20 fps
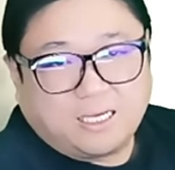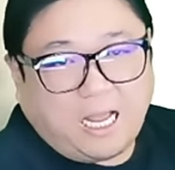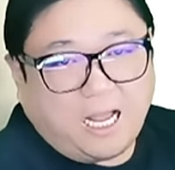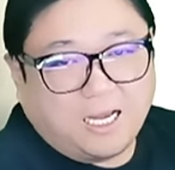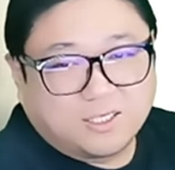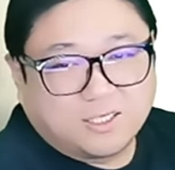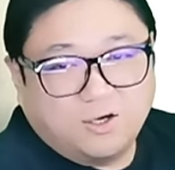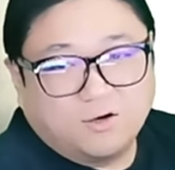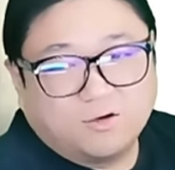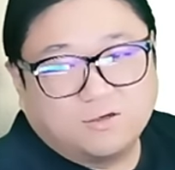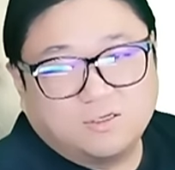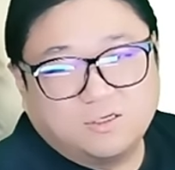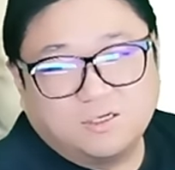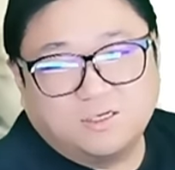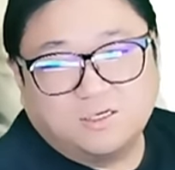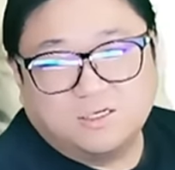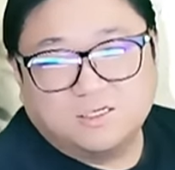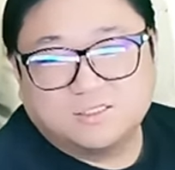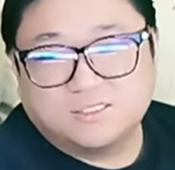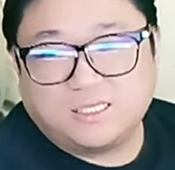
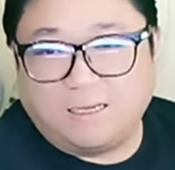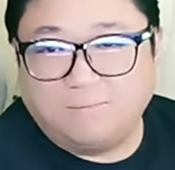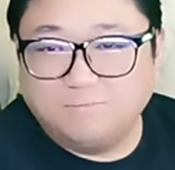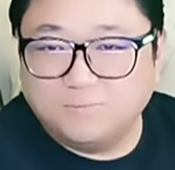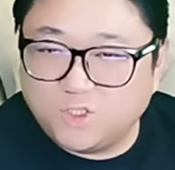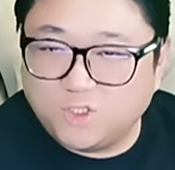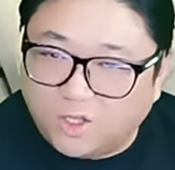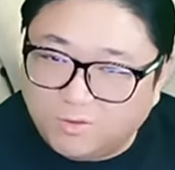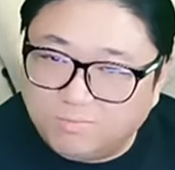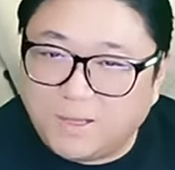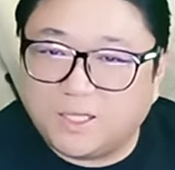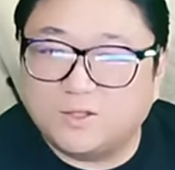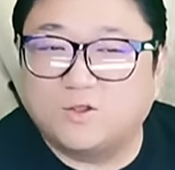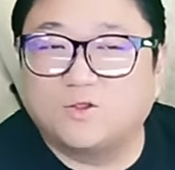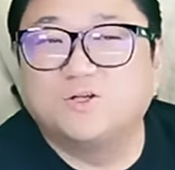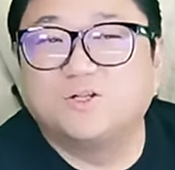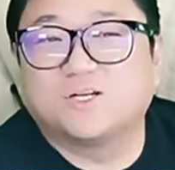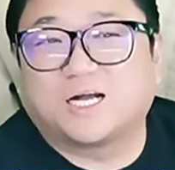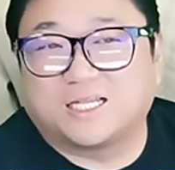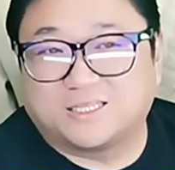가격을 3천만
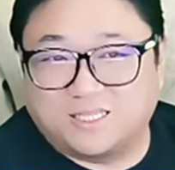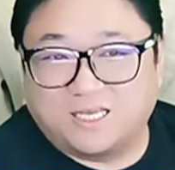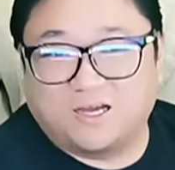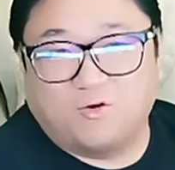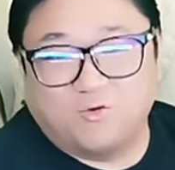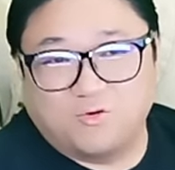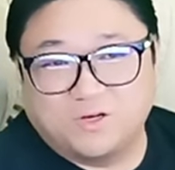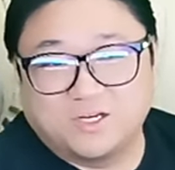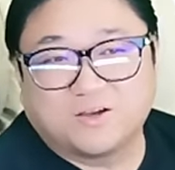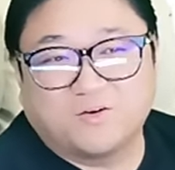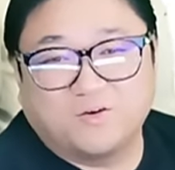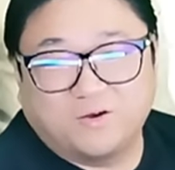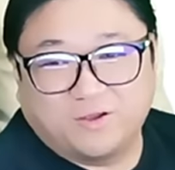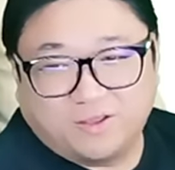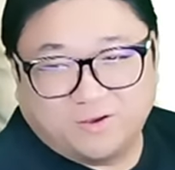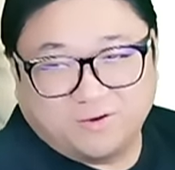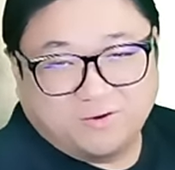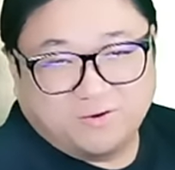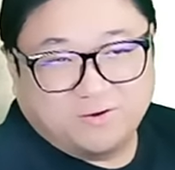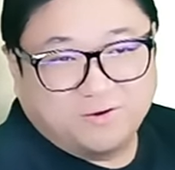원을 갖다가 올린
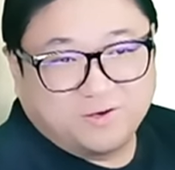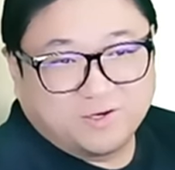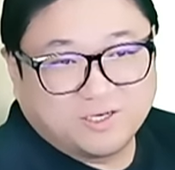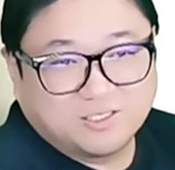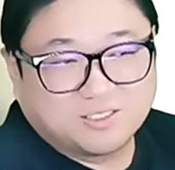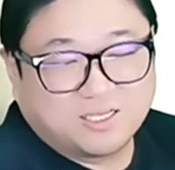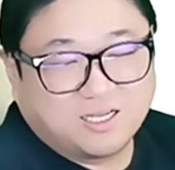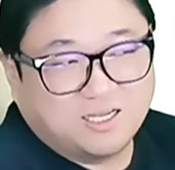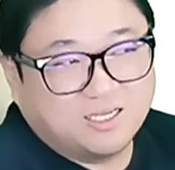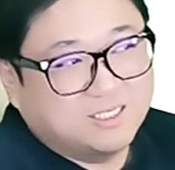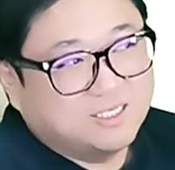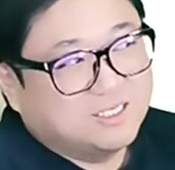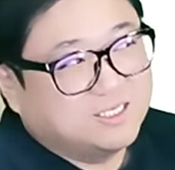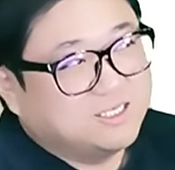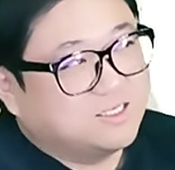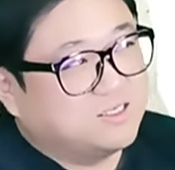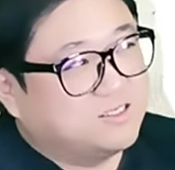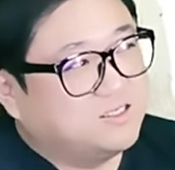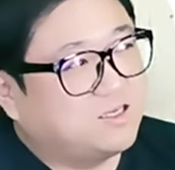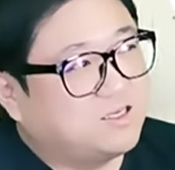거예요. 그러니까
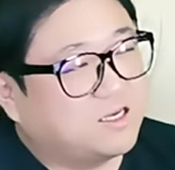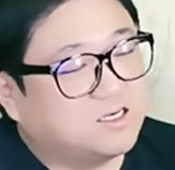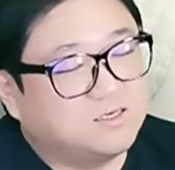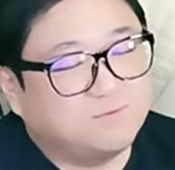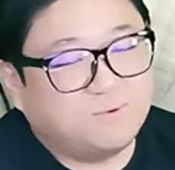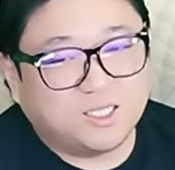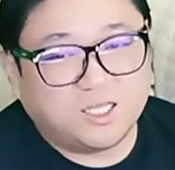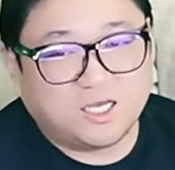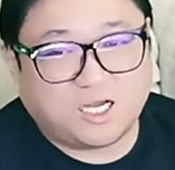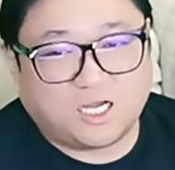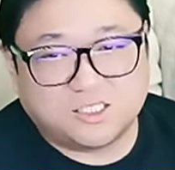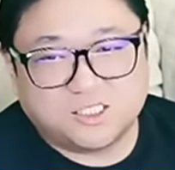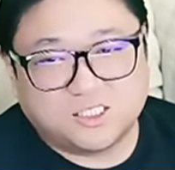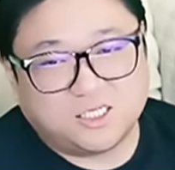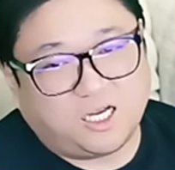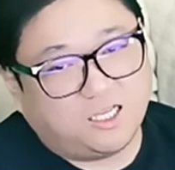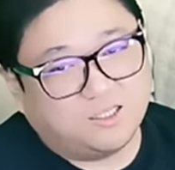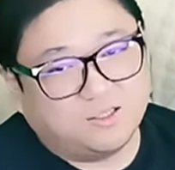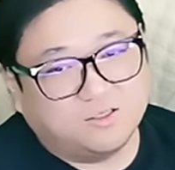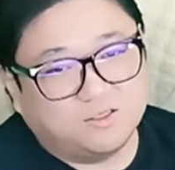이게 그만한
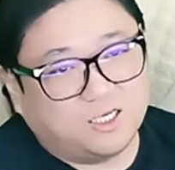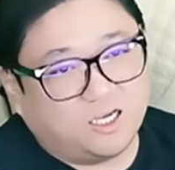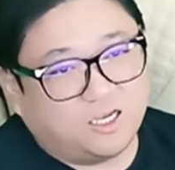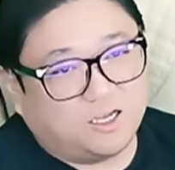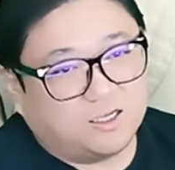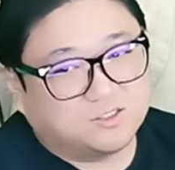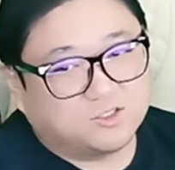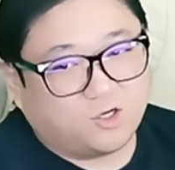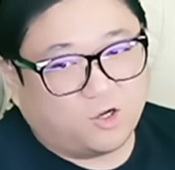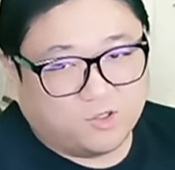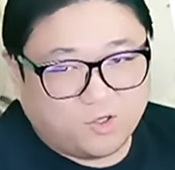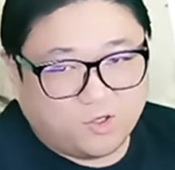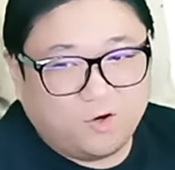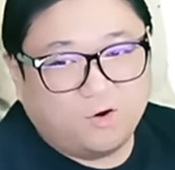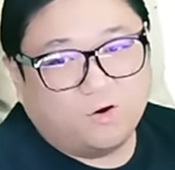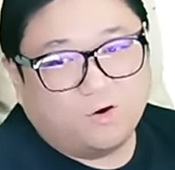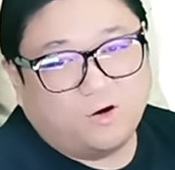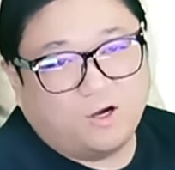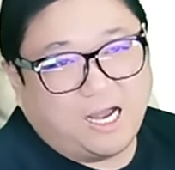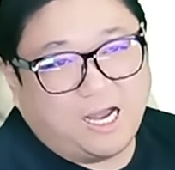가치가 있느냐?
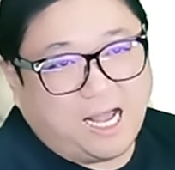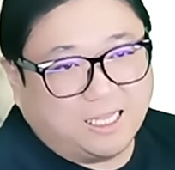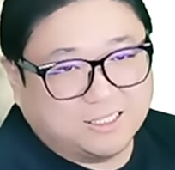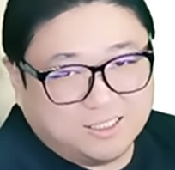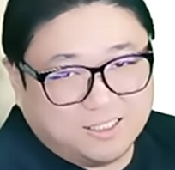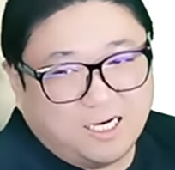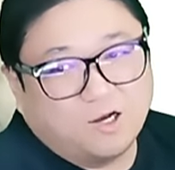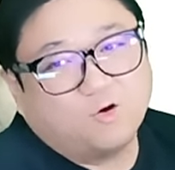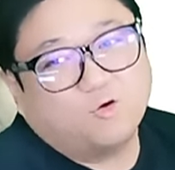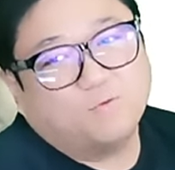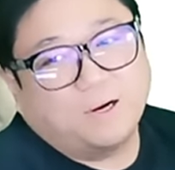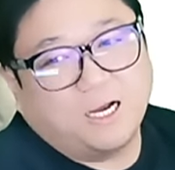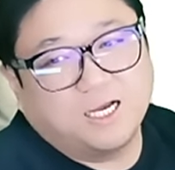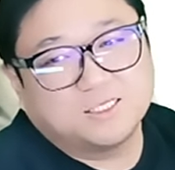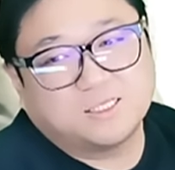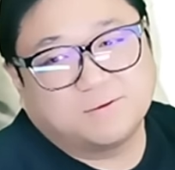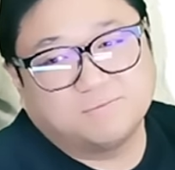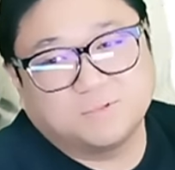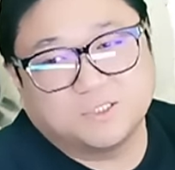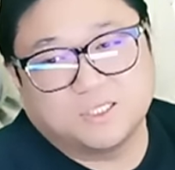전혀 아니라고
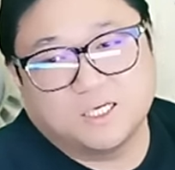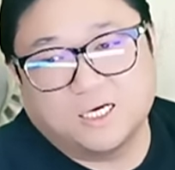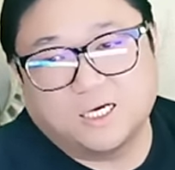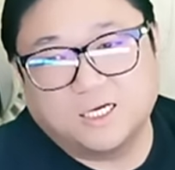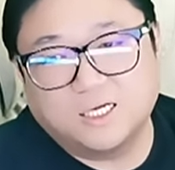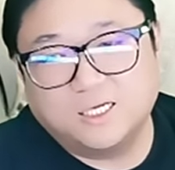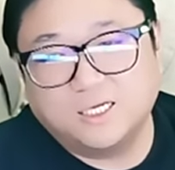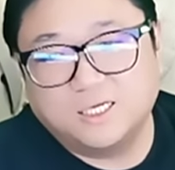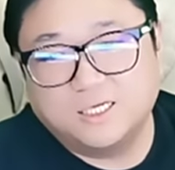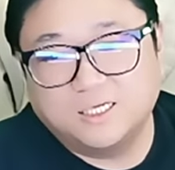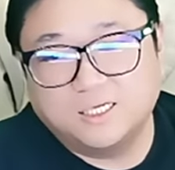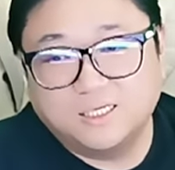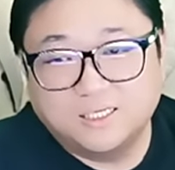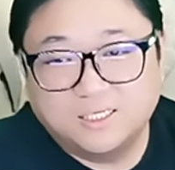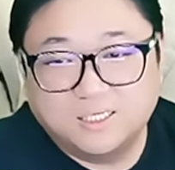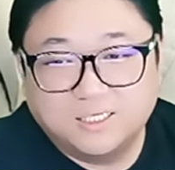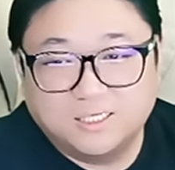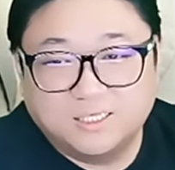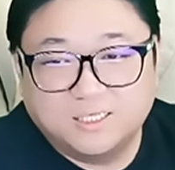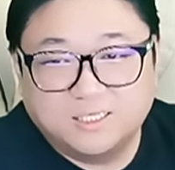봐야 됩니다.
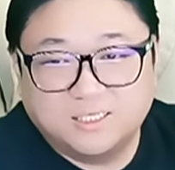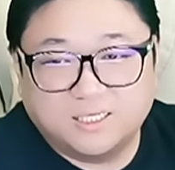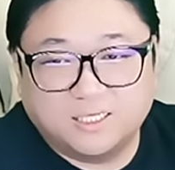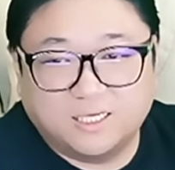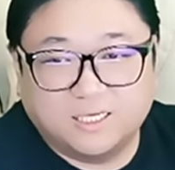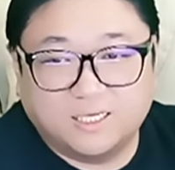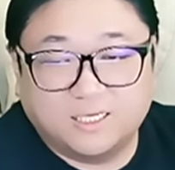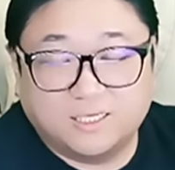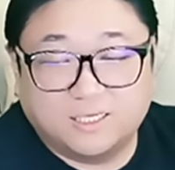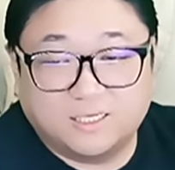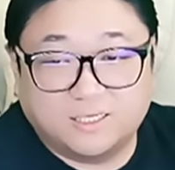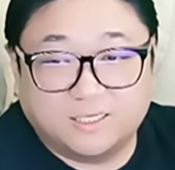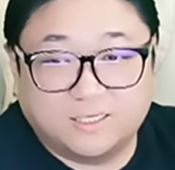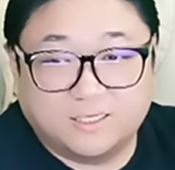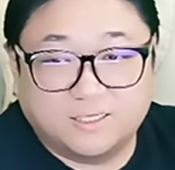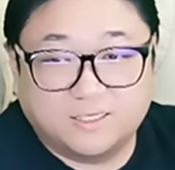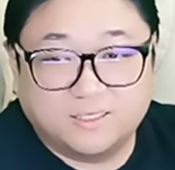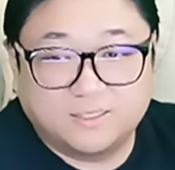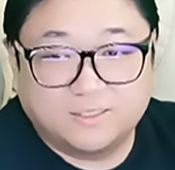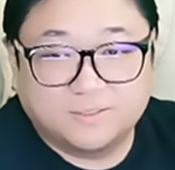예.